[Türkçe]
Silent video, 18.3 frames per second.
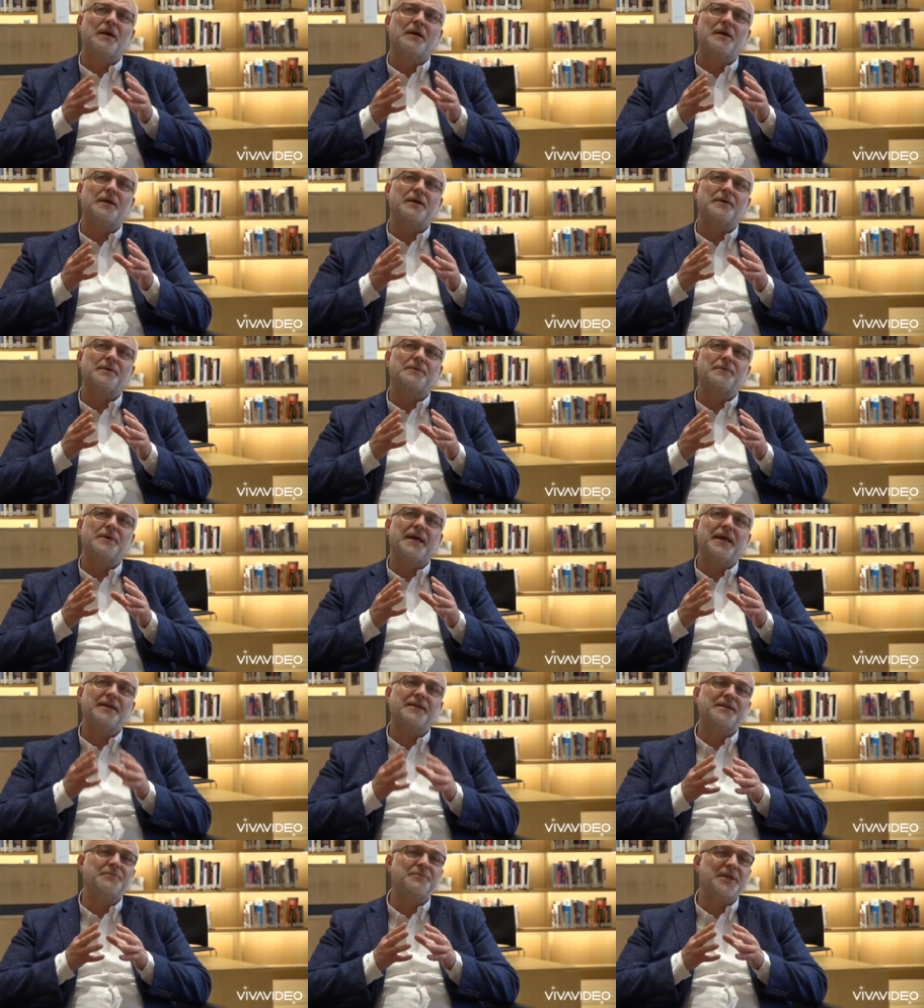Ee,
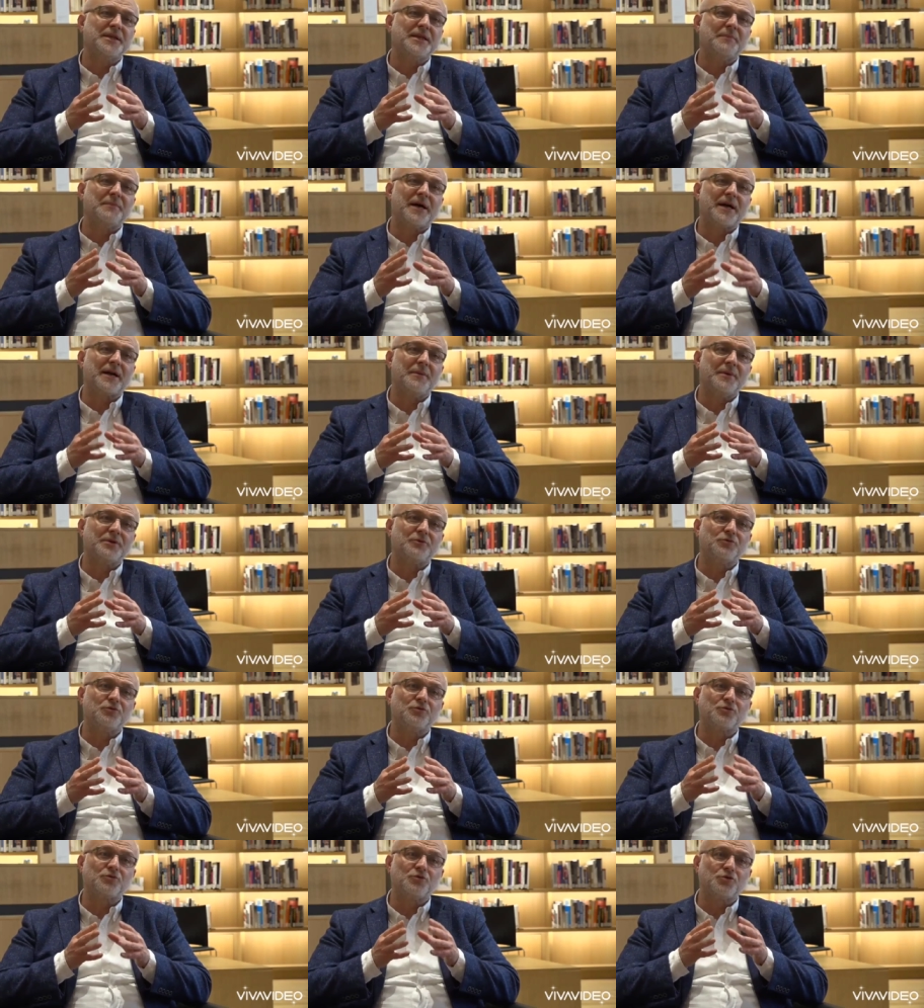eğitimde de merhamet
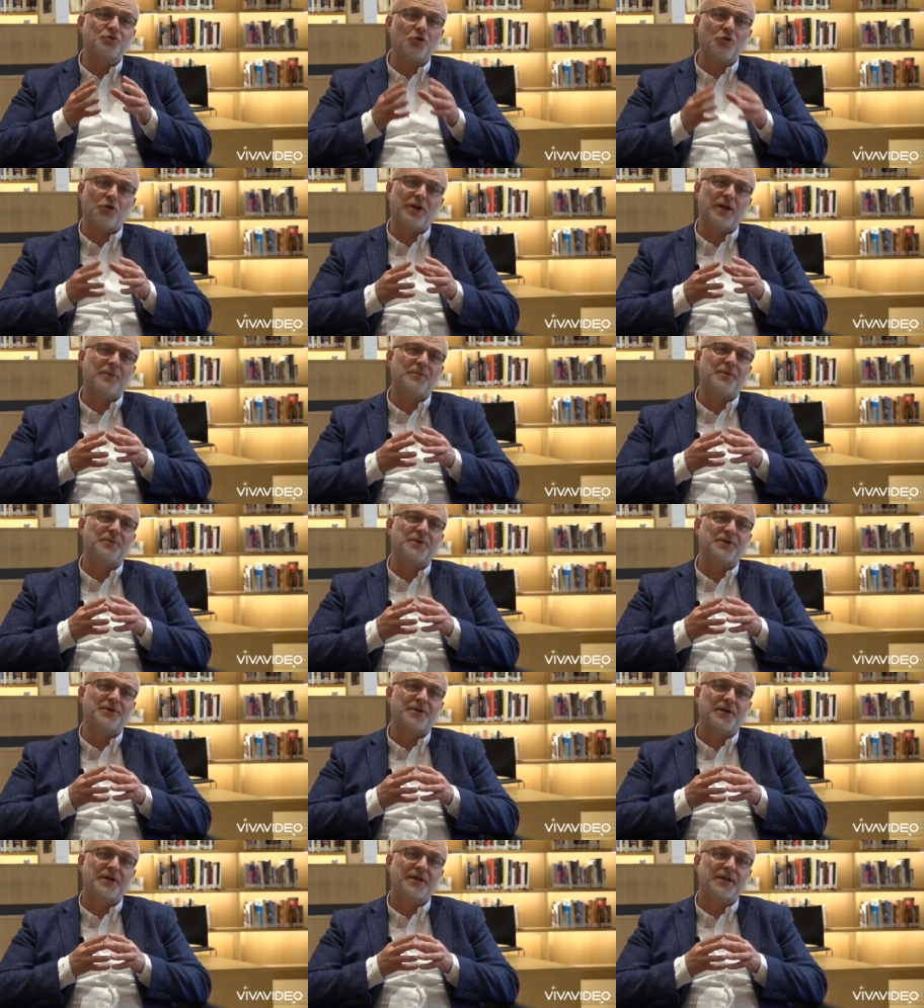duygusunun çok önemli
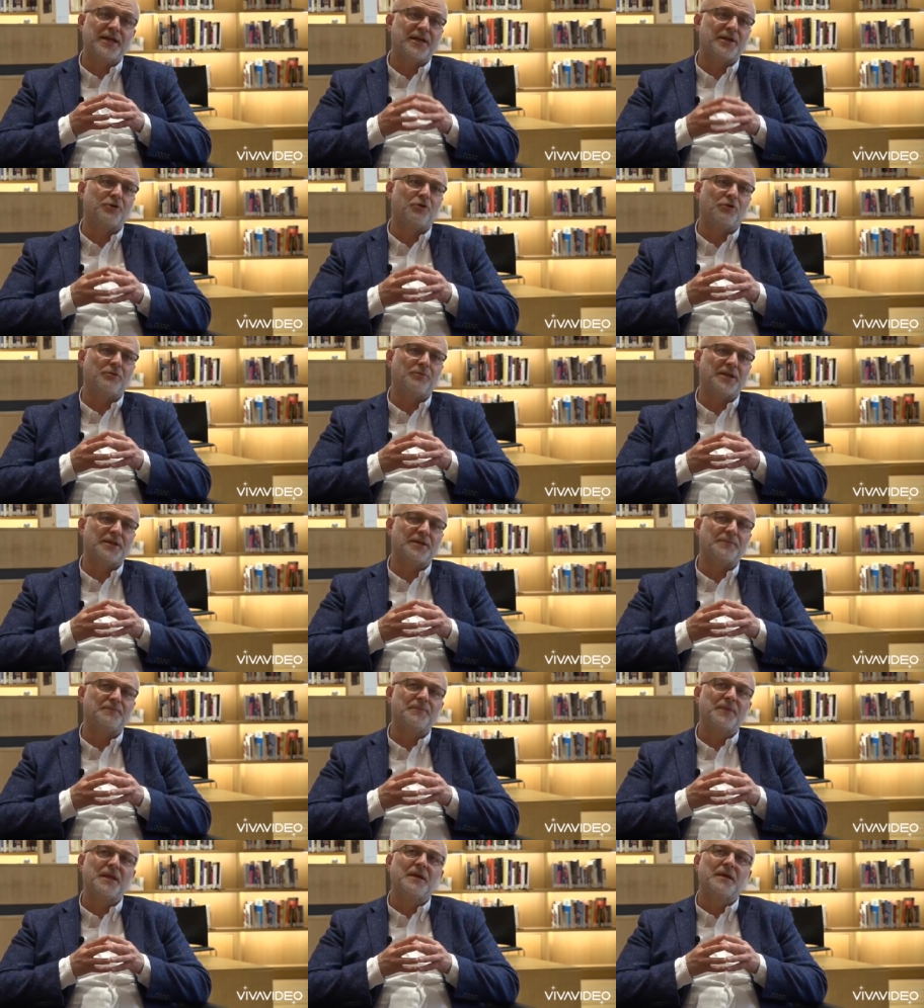bir yeri
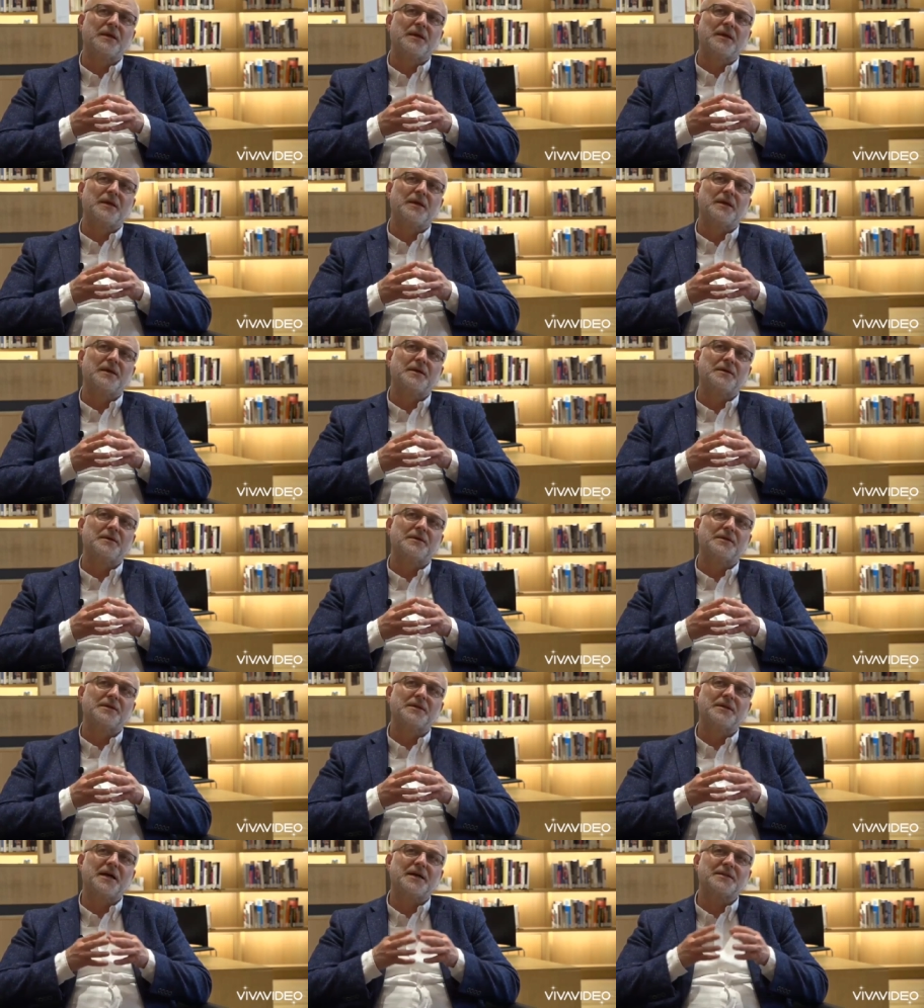olmalı. Ee,
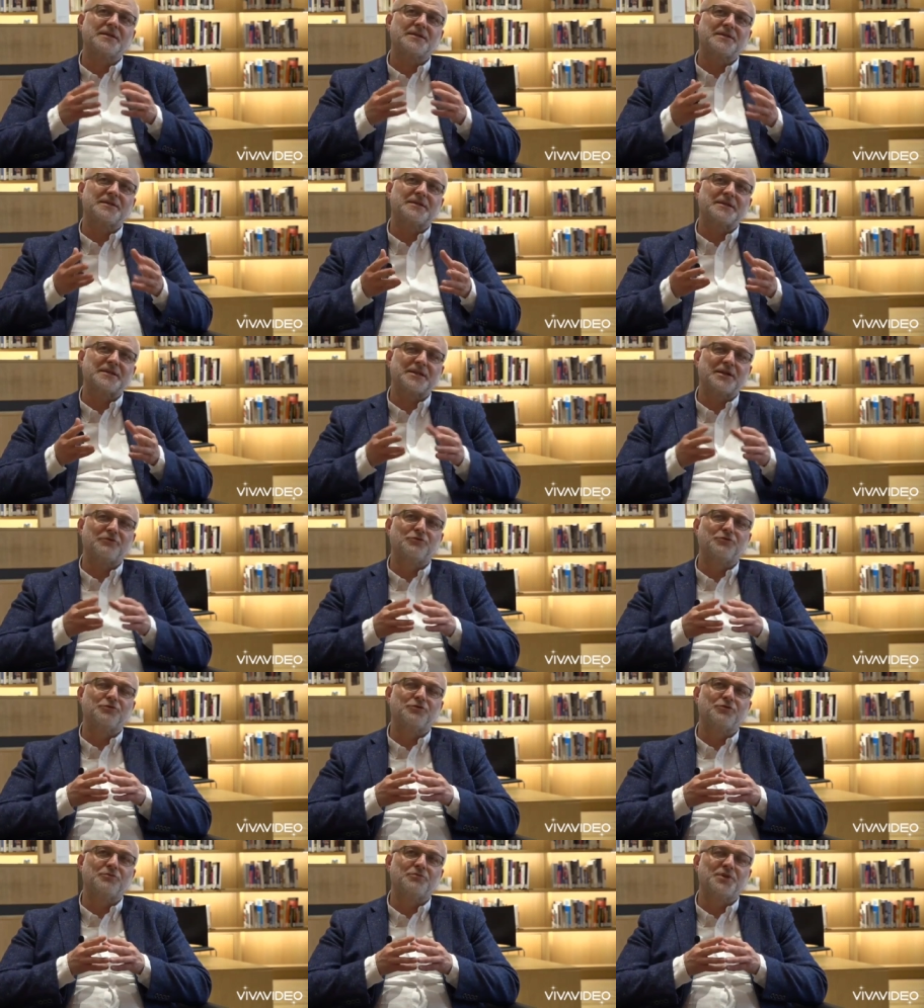yıllardır
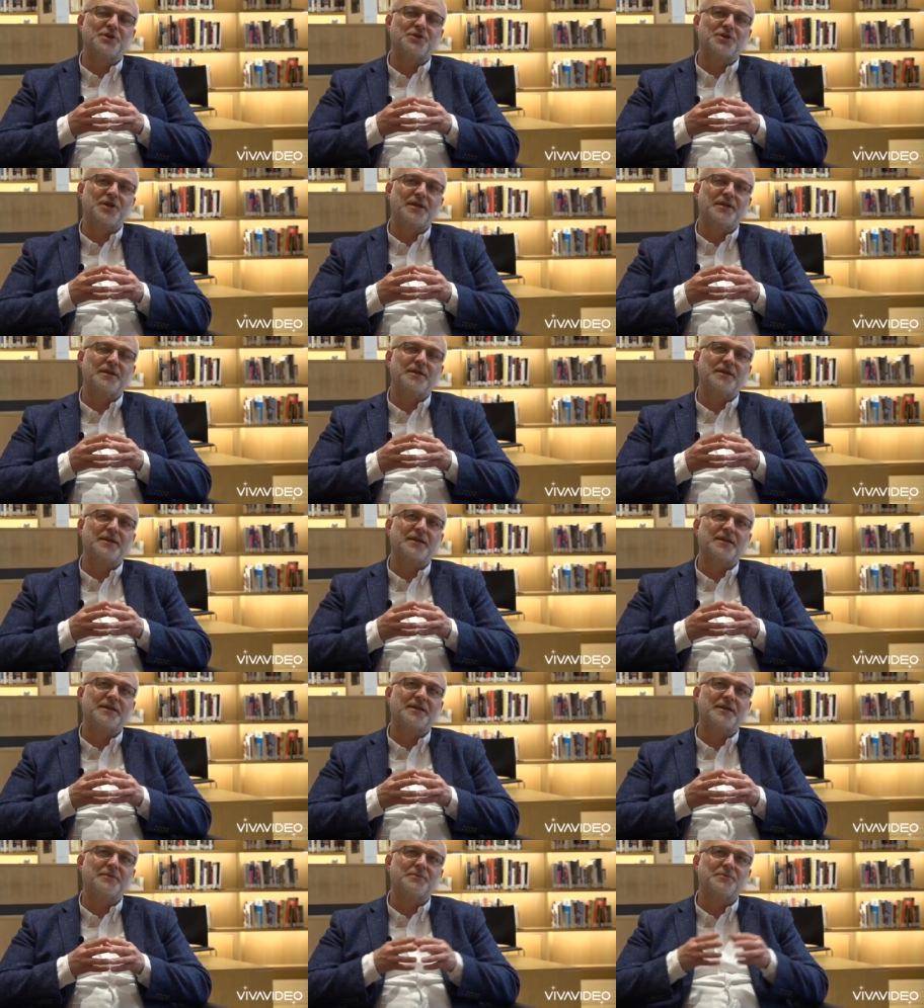savunduğum bir şey.
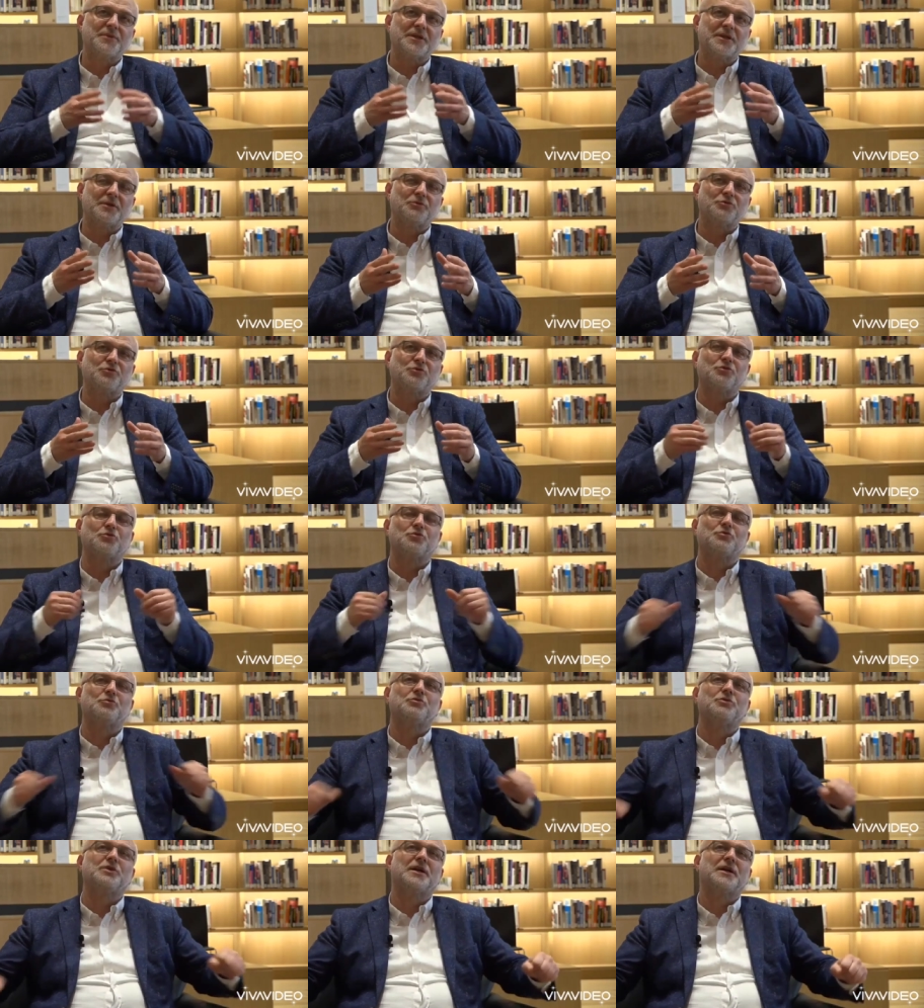iki kitabımda da uzun
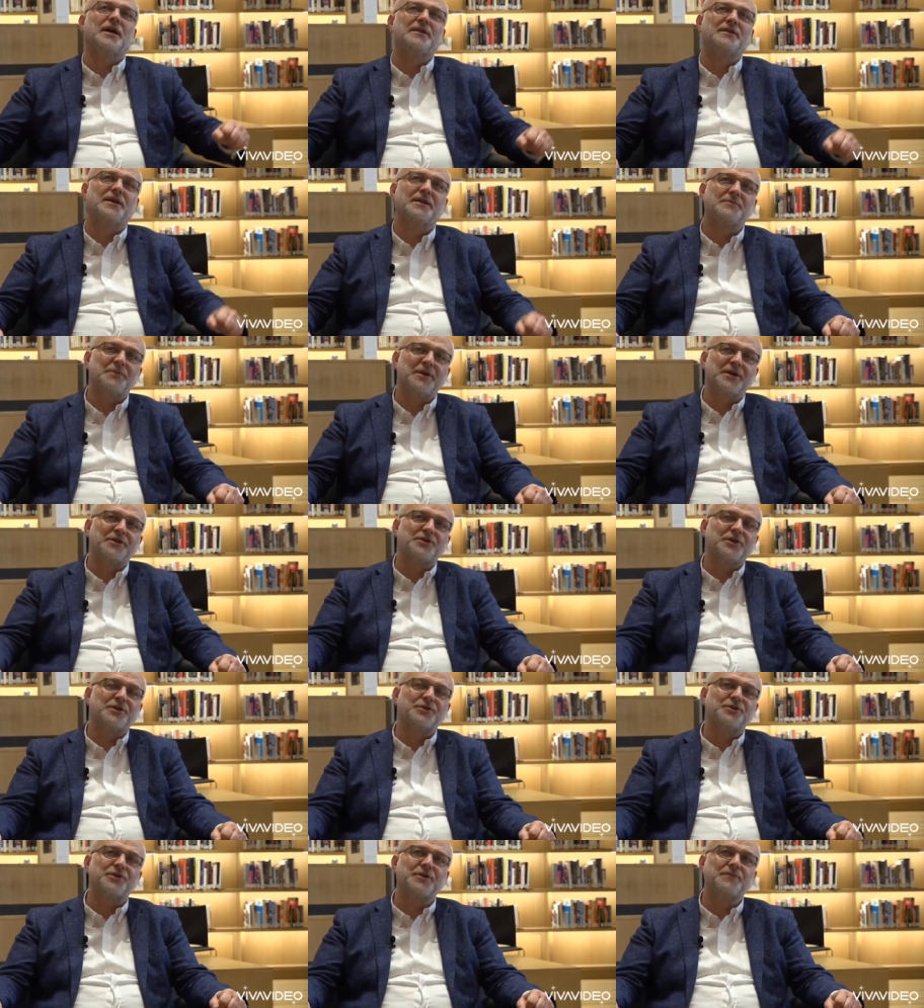uzun bunları anlatmaya
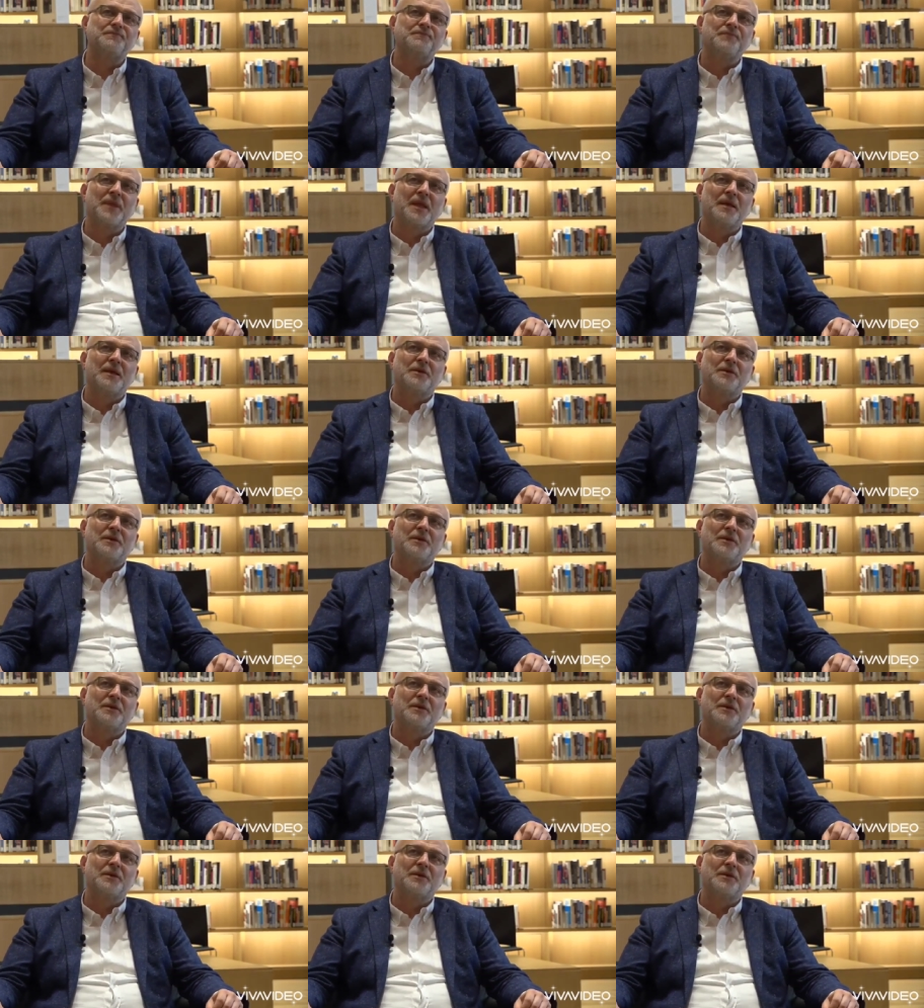çalıştım.